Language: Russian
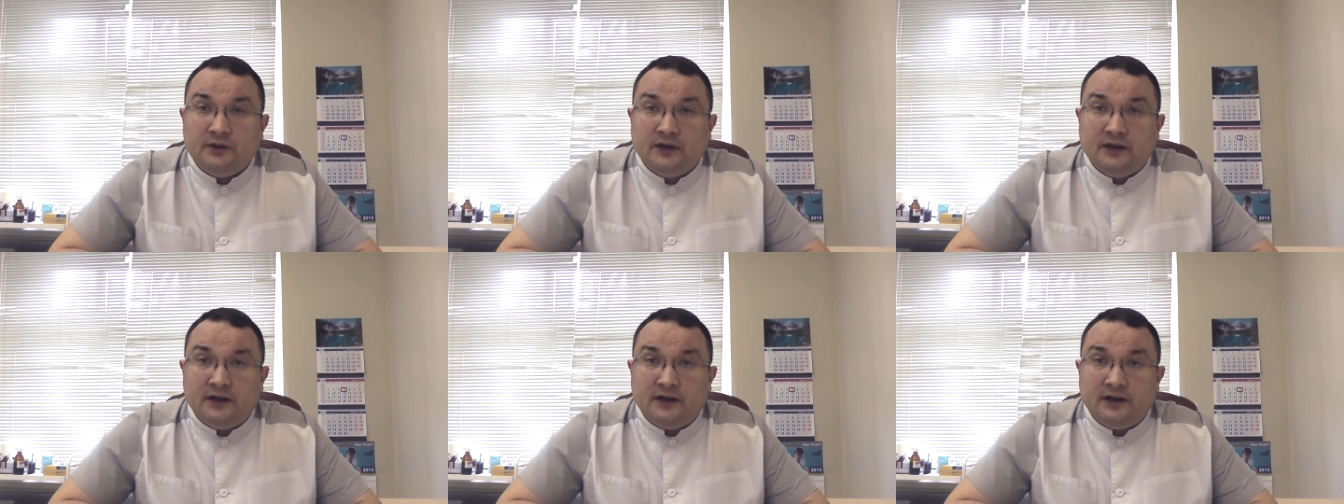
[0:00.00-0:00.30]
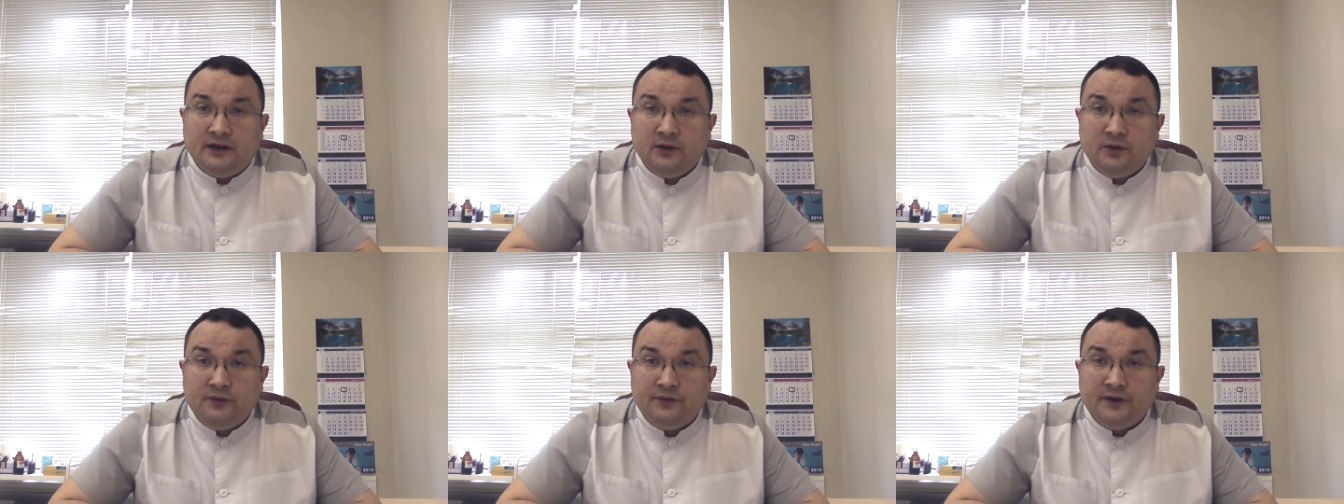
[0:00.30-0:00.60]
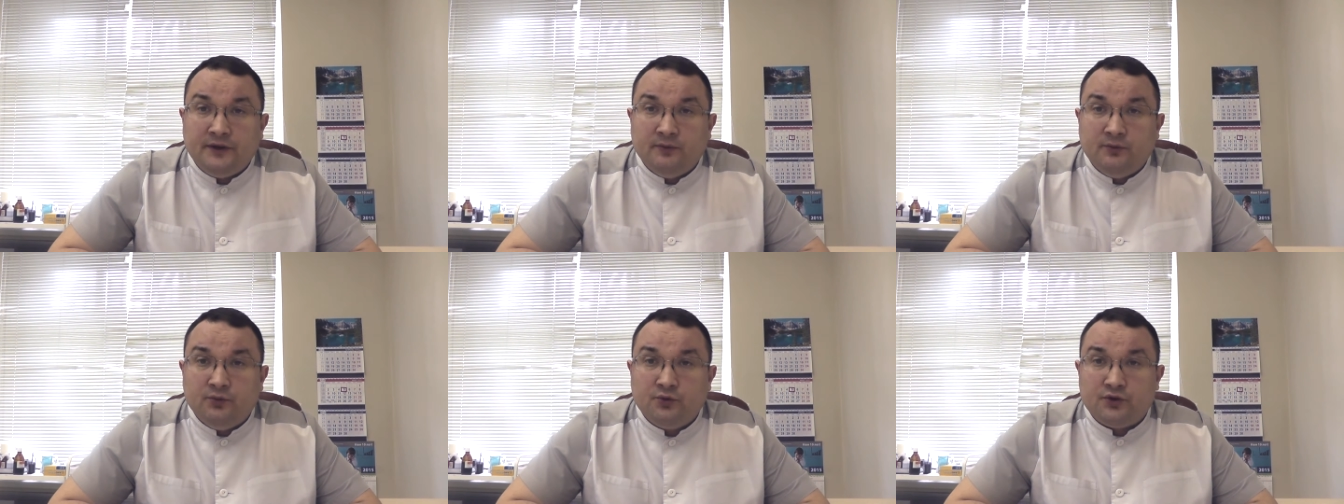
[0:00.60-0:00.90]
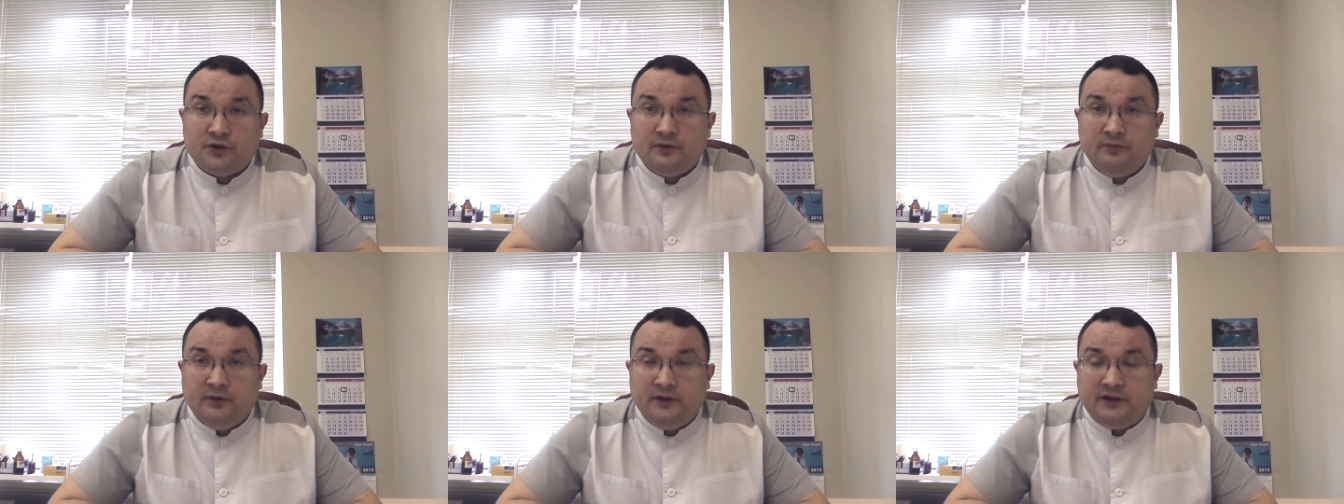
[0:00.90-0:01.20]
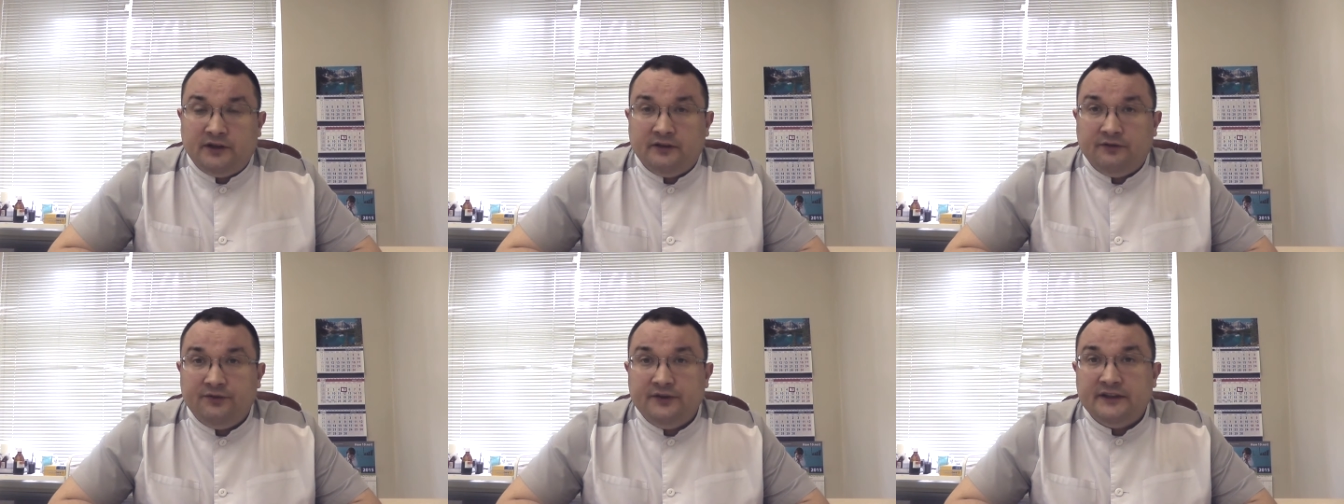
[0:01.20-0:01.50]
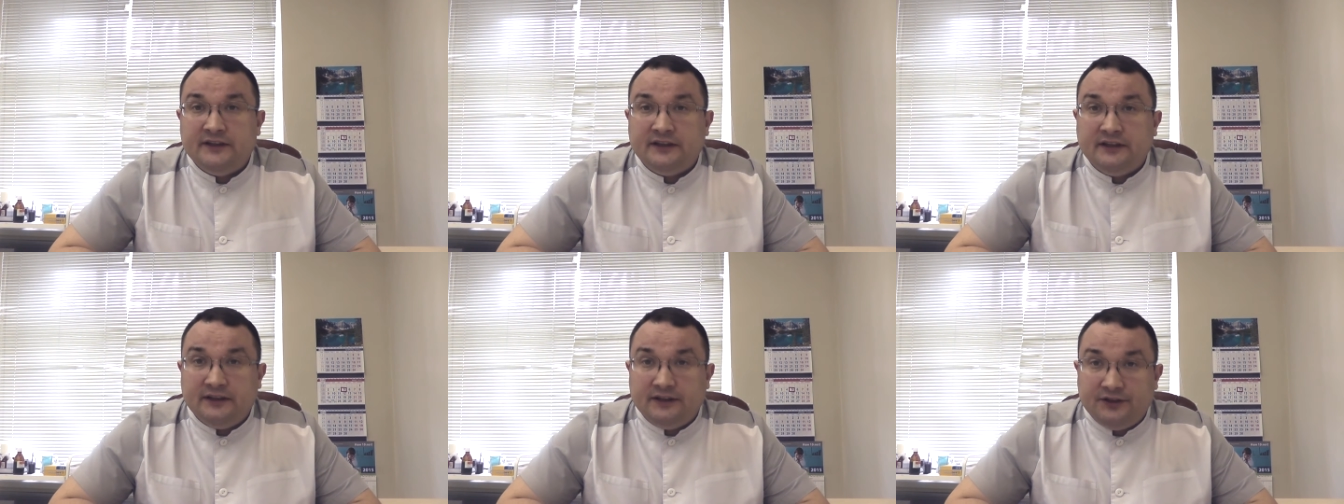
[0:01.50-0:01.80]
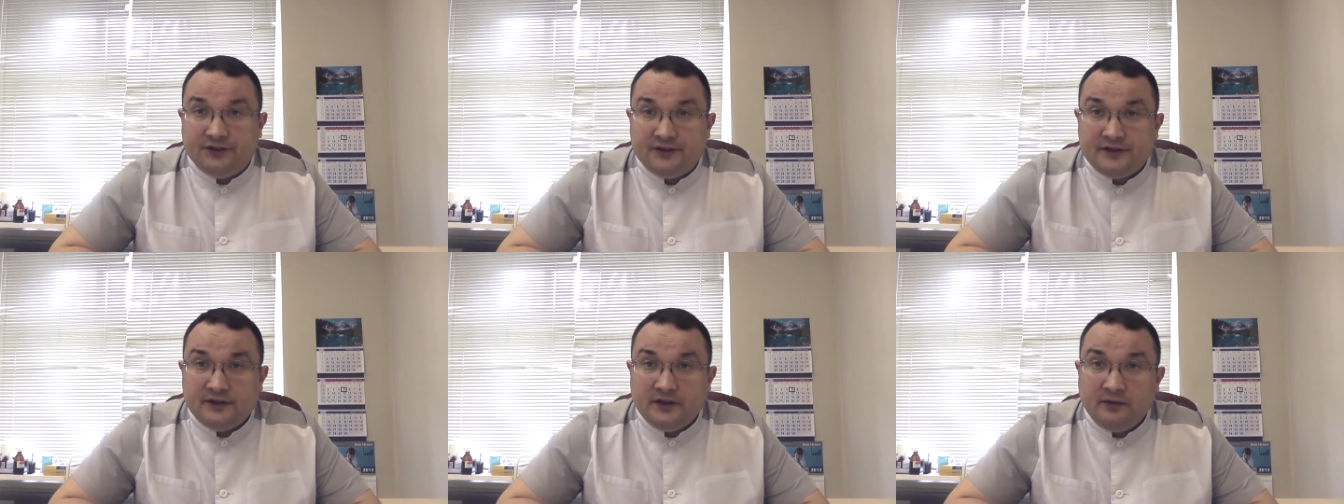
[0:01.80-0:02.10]
на головке может быть
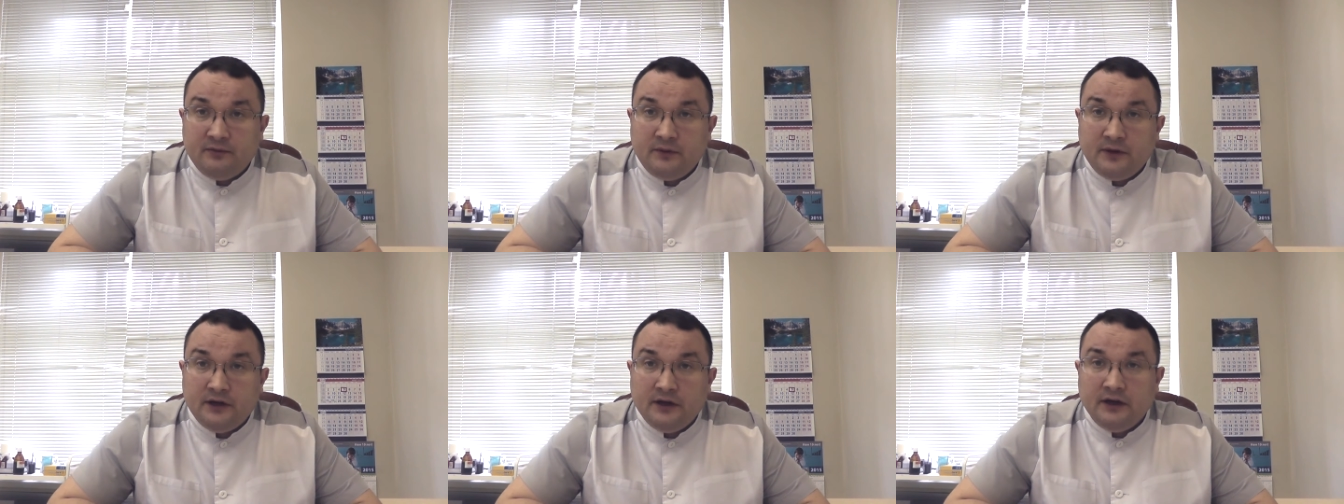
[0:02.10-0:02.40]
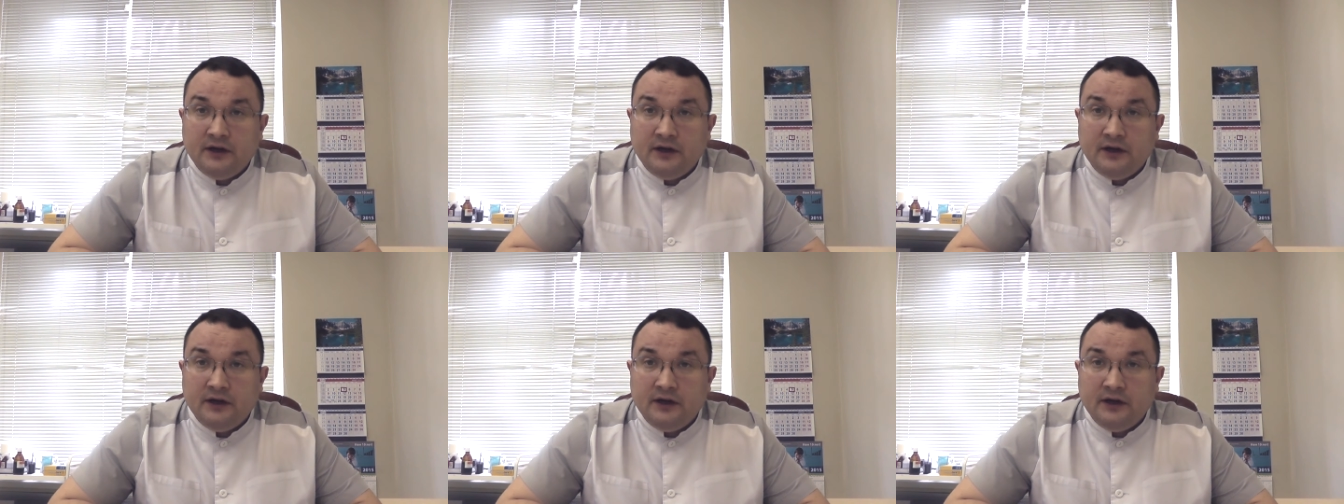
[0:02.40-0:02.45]
физиологическим.